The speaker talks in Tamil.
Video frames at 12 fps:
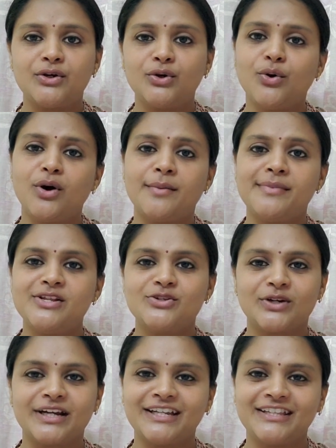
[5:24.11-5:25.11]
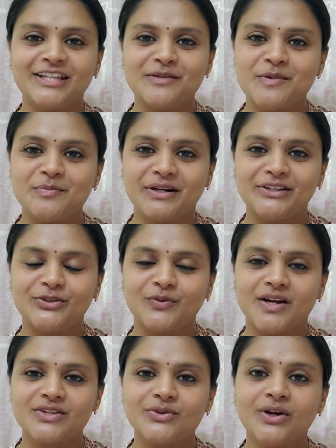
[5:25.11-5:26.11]
நோ அப்படின்னு சொல்லிட்டு திருப்பி
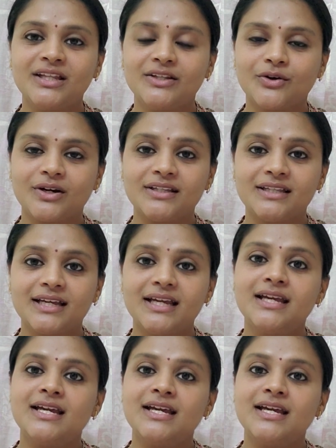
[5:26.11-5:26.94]
படுத்துருவான் ஸோ அந்த குழந்தை